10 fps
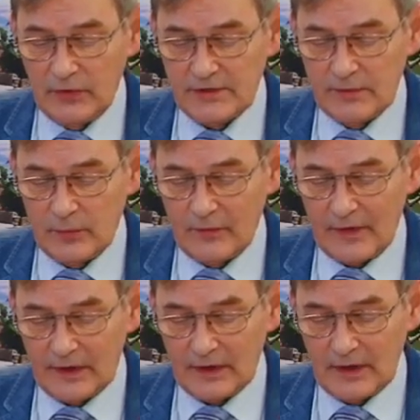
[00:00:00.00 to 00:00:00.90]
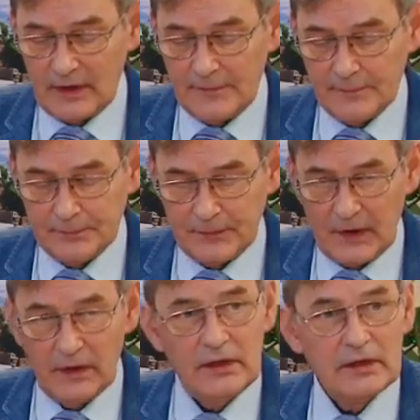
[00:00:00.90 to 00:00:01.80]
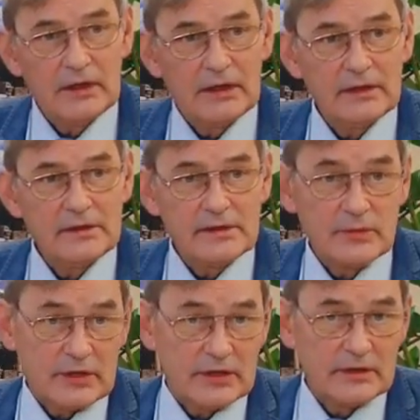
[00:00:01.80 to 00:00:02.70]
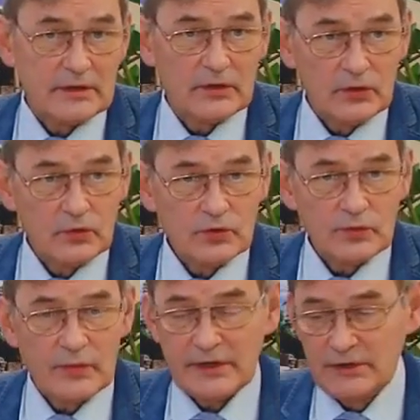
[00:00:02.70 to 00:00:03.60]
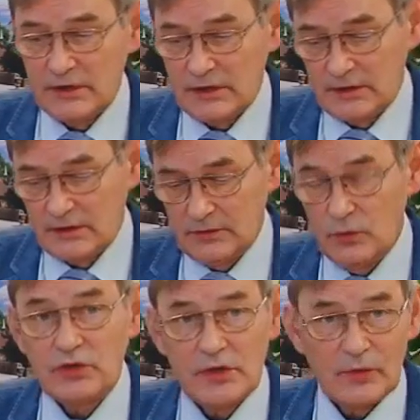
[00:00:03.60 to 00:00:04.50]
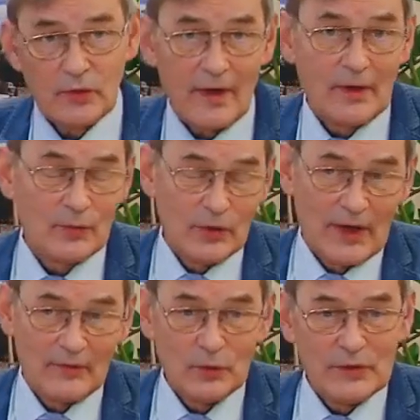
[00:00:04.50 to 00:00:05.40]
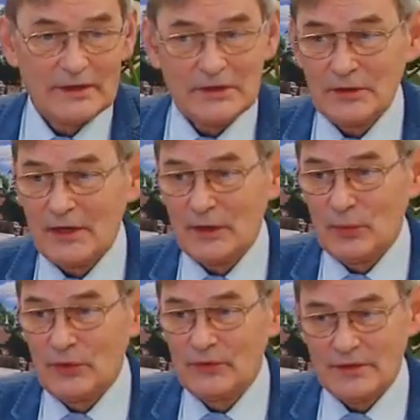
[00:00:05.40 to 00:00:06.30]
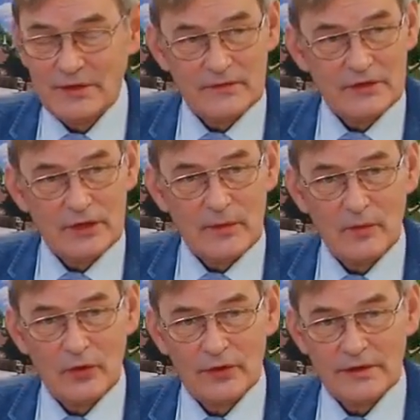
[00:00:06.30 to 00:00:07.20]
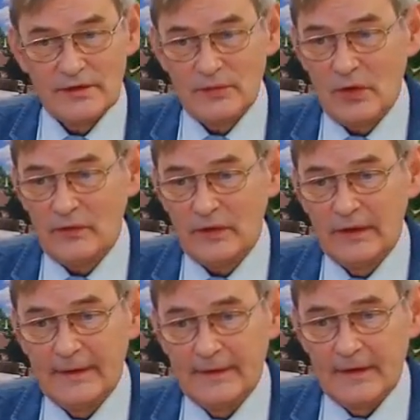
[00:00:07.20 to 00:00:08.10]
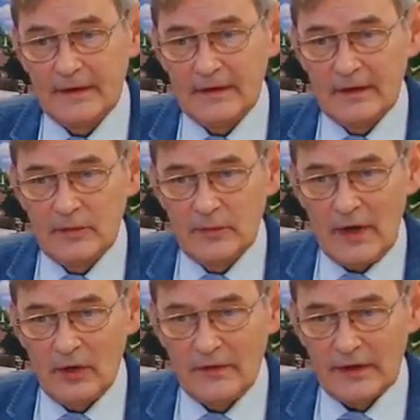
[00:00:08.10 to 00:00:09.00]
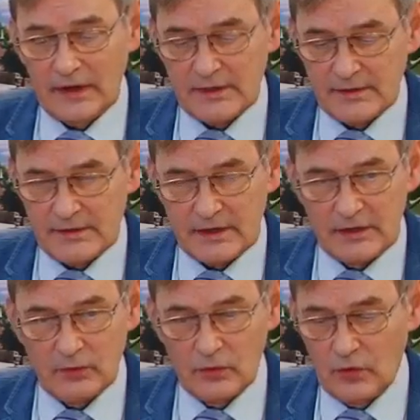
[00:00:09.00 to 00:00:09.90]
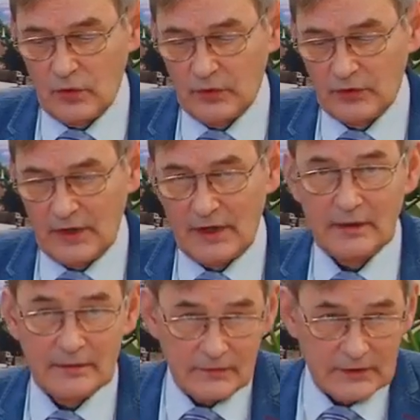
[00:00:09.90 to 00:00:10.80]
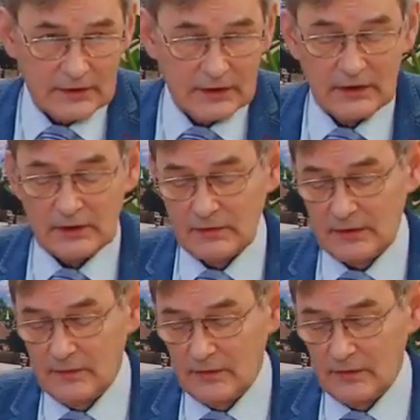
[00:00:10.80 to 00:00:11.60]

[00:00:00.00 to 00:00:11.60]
posypywarka i ten sprzęt już będzie, już się pojawił na drogach, bo rzeczywiście mamy okres zimowy. Malowarka zostanie uruchomiona wtedy, kiedy